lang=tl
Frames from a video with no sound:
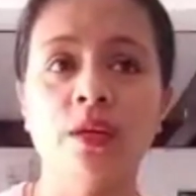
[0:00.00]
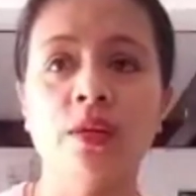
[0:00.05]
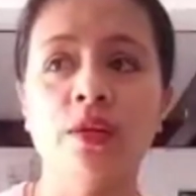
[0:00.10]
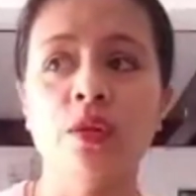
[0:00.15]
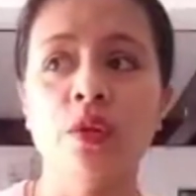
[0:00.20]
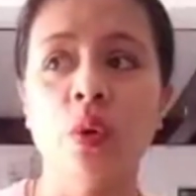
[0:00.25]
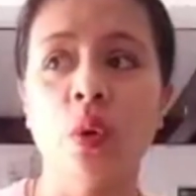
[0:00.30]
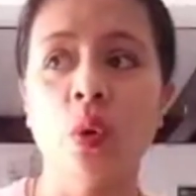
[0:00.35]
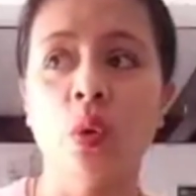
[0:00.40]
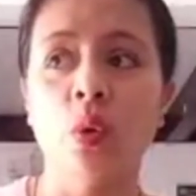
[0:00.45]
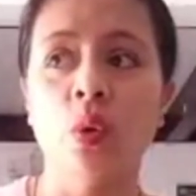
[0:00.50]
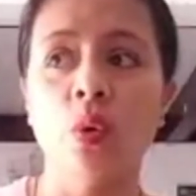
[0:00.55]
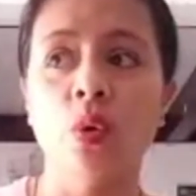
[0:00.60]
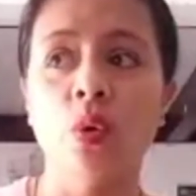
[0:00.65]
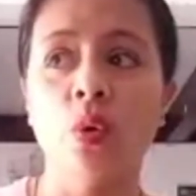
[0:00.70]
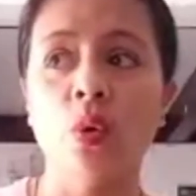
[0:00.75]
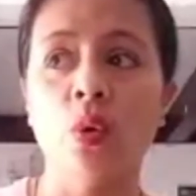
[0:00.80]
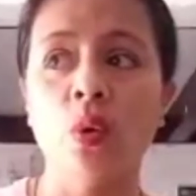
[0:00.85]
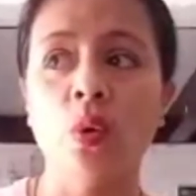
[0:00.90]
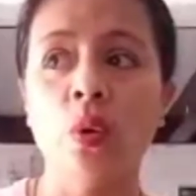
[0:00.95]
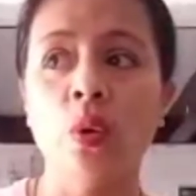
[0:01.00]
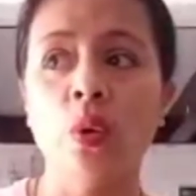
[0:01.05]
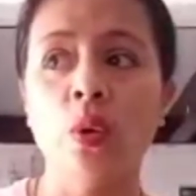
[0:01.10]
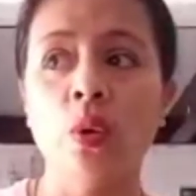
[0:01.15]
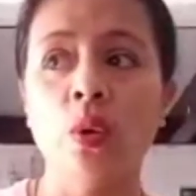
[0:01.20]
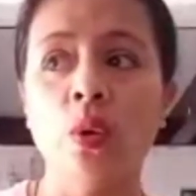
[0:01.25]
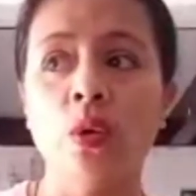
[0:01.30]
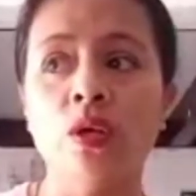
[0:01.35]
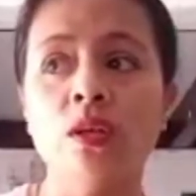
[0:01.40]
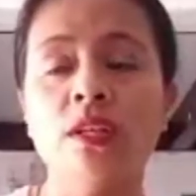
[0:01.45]
noong
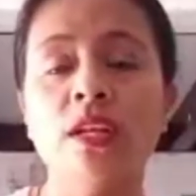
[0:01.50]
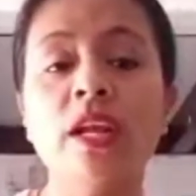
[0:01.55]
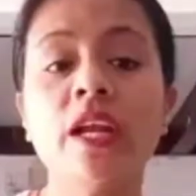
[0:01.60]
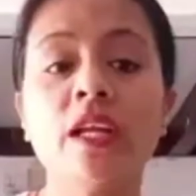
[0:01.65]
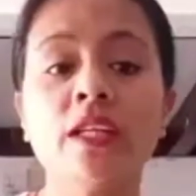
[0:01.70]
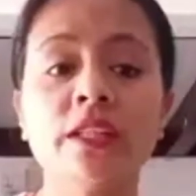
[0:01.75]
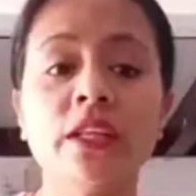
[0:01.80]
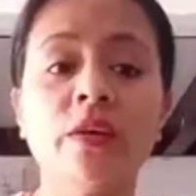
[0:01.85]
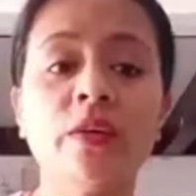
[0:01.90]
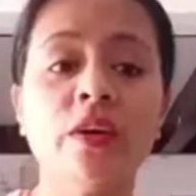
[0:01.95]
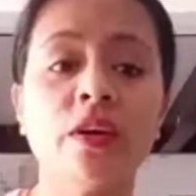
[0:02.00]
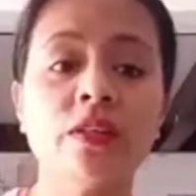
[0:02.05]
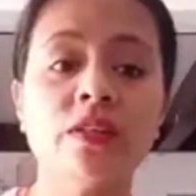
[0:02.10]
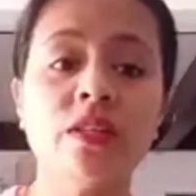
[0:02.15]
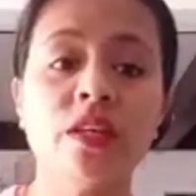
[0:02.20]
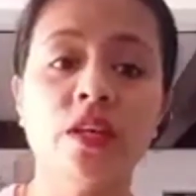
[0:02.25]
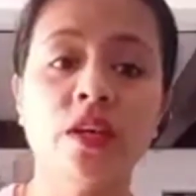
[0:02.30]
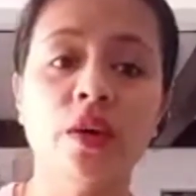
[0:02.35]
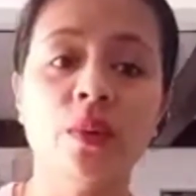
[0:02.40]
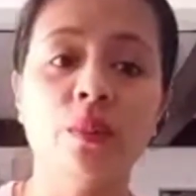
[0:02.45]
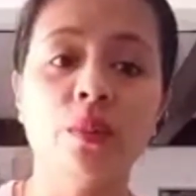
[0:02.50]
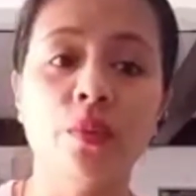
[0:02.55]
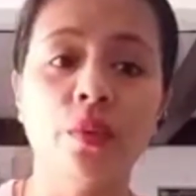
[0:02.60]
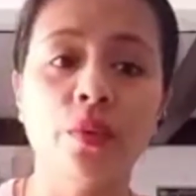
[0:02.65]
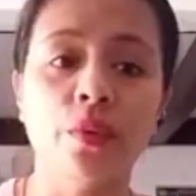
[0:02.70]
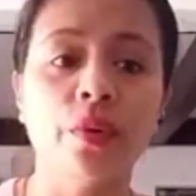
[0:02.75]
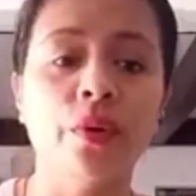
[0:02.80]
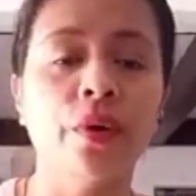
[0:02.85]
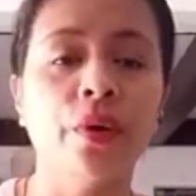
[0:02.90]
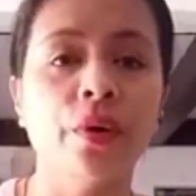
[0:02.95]
na-lockdown ang
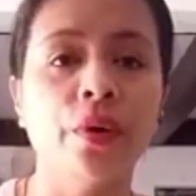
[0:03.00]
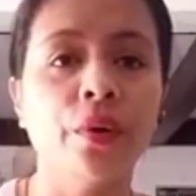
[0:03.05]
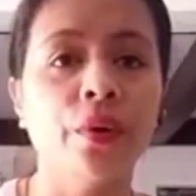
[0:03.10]
Singapore.